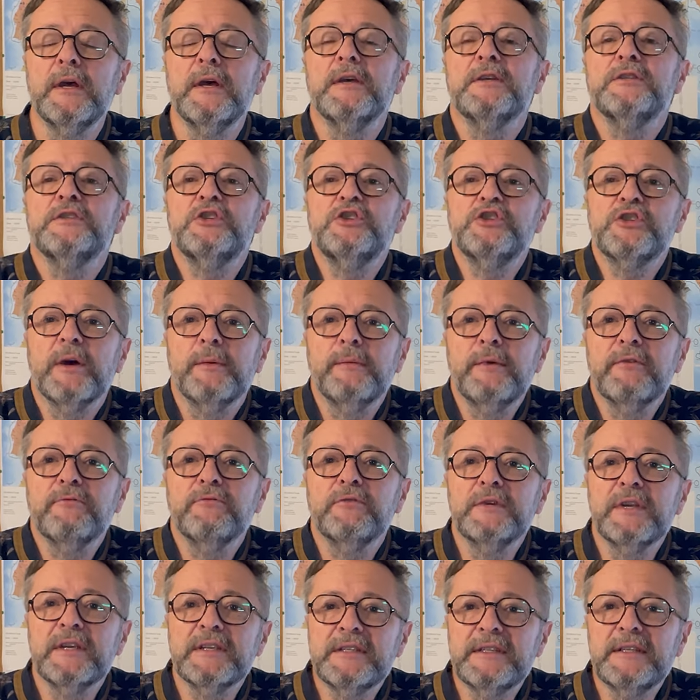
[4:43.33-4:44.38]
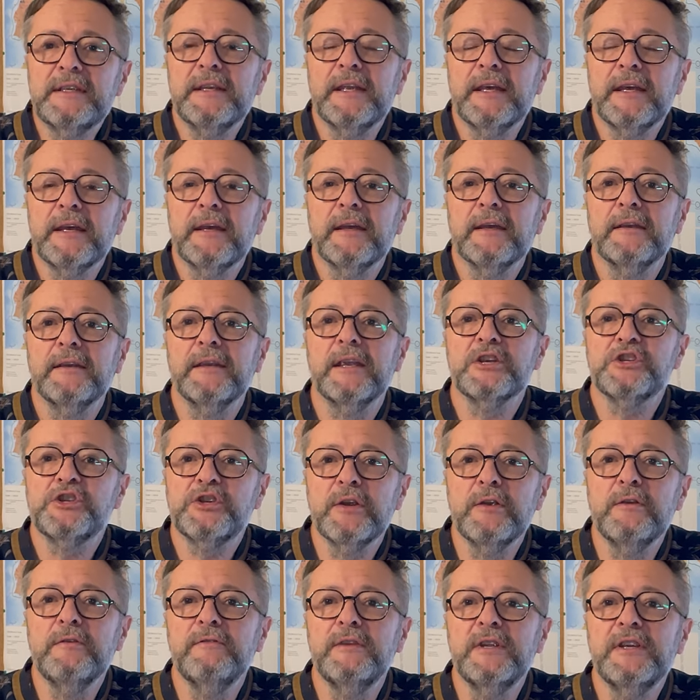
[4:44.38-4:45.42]
Si jamais vous décidez
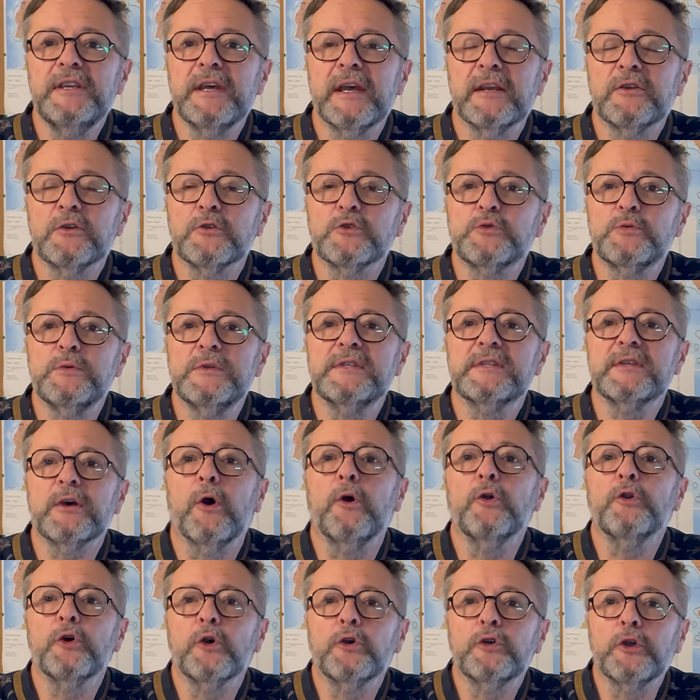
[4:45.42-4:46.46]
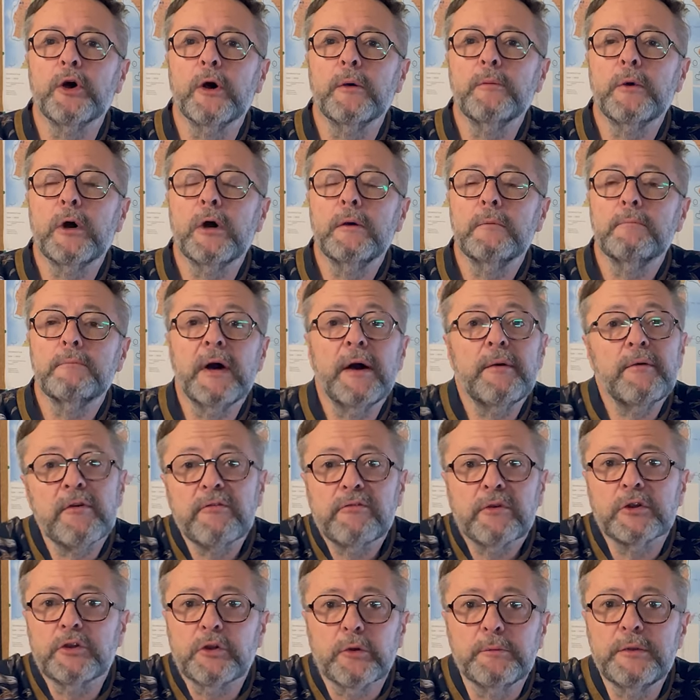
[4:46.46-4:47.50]
d'acheter une vignette en Suisse en octobre, ben ma
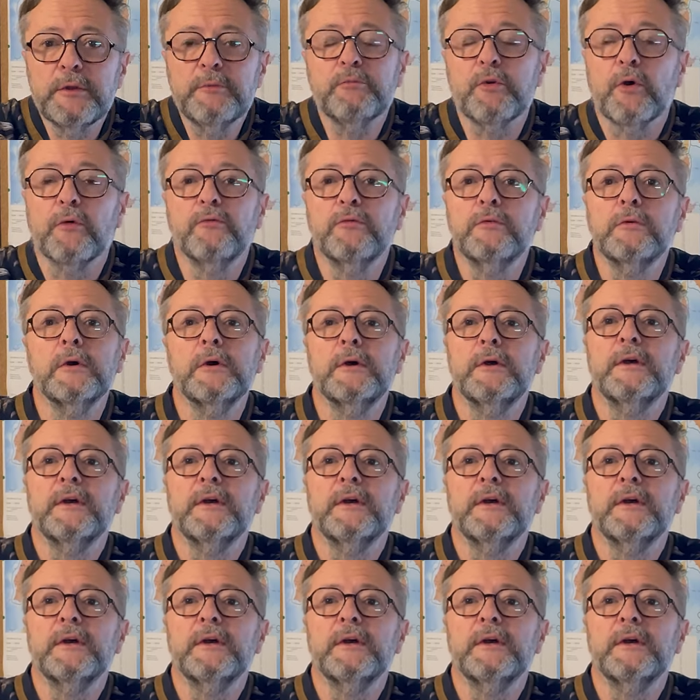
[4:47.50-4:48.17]
foi tant pis pour vous,